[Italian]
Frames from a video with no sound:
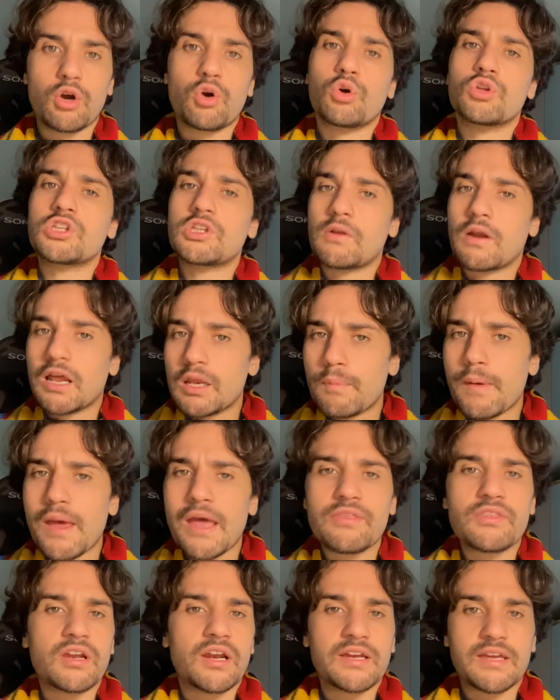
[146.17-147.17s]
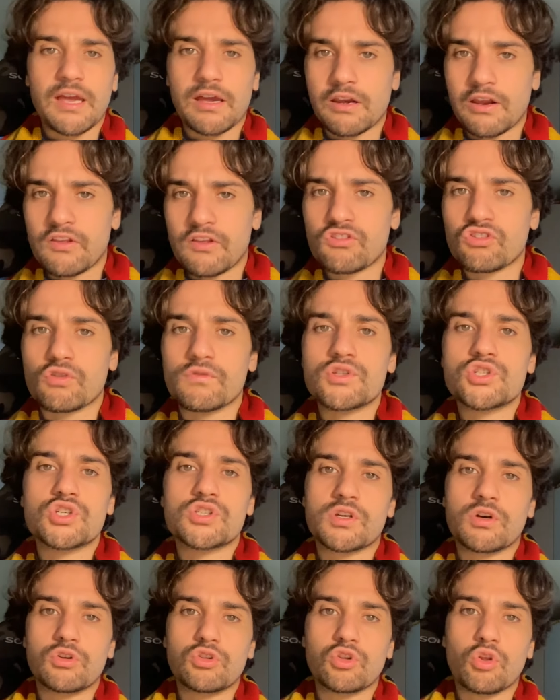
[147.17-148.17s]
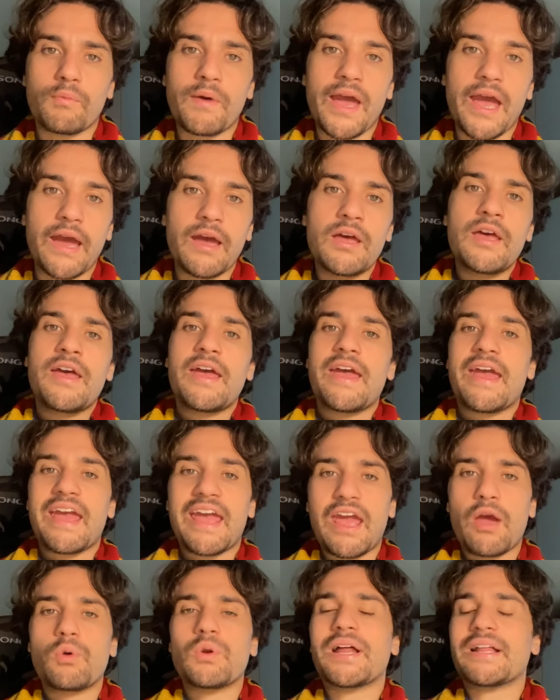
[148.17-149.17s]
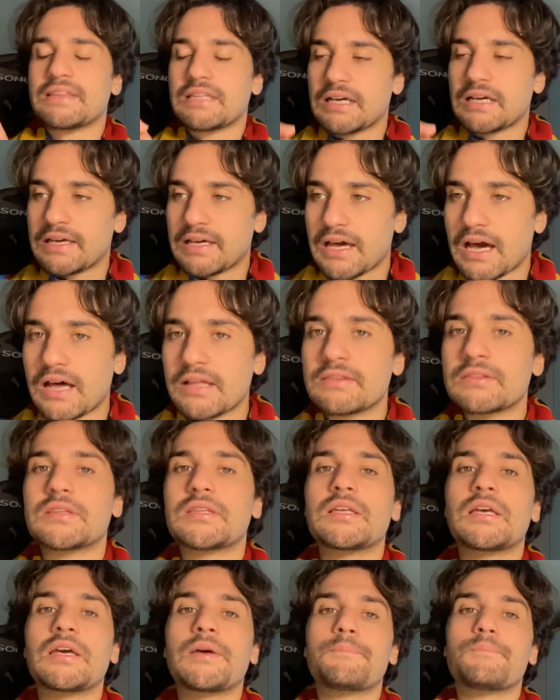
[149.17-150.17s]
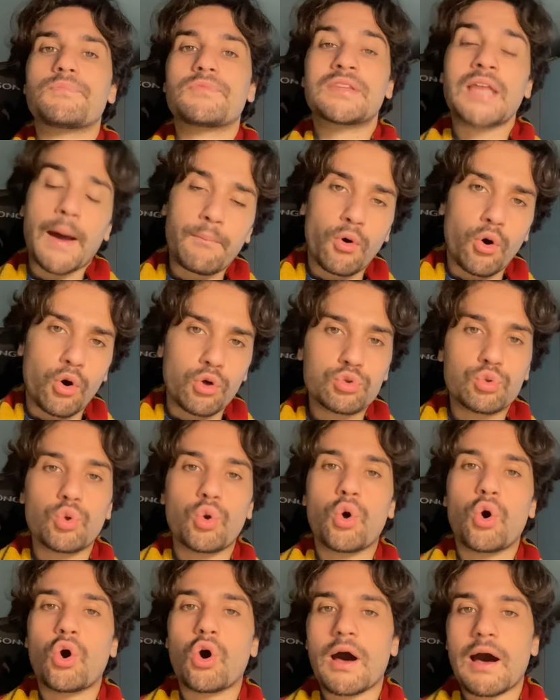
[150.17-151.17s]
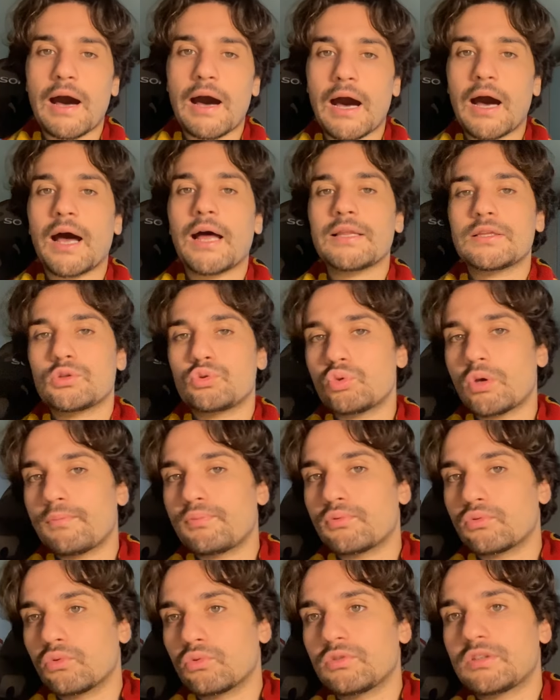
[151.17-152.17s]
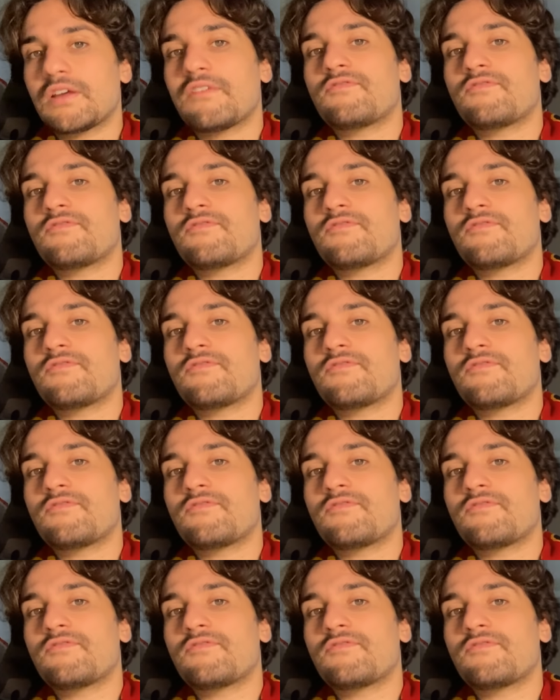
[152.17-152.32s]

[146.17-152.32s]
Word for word: Continua a ripetere che Cristovic secondo me è un attaccante da modulo a due punte.